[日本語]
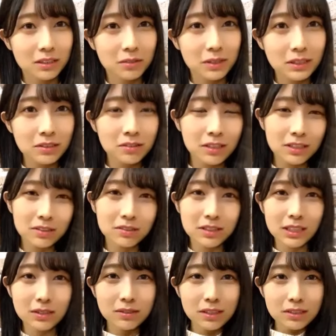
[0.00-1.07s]
ホワイトデーの
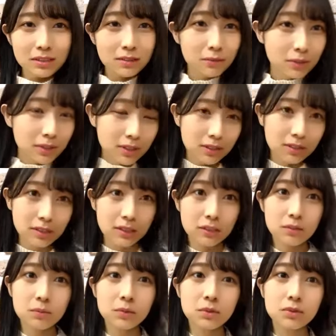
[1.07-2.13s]
歌歌って思い出したけ
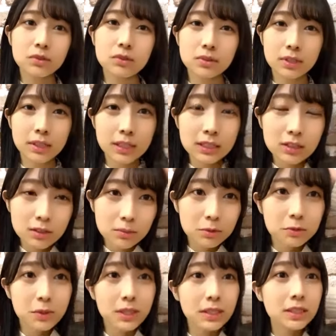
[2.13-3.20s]
どもう2月
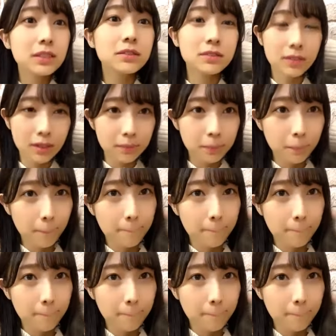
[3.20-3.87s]
も終わりですね